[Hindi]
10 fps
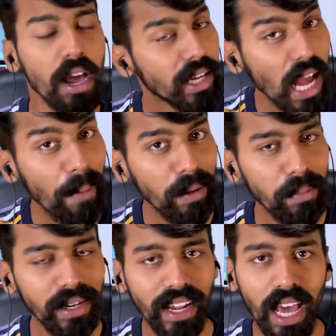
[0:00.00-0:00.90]
यहाँ पर
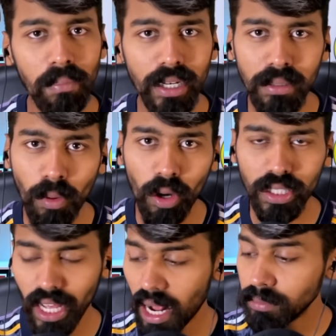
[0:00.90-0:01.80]
भी रियाल मेड्रिड बहुत
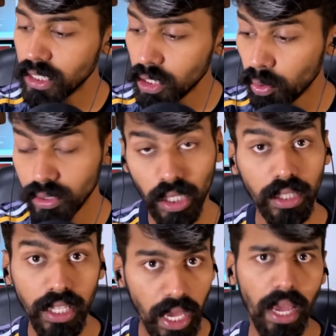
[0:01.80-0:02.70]
आराम से ठुक
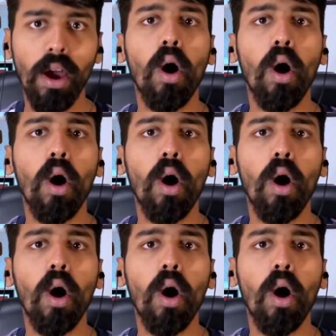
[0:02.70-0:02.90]
सकती है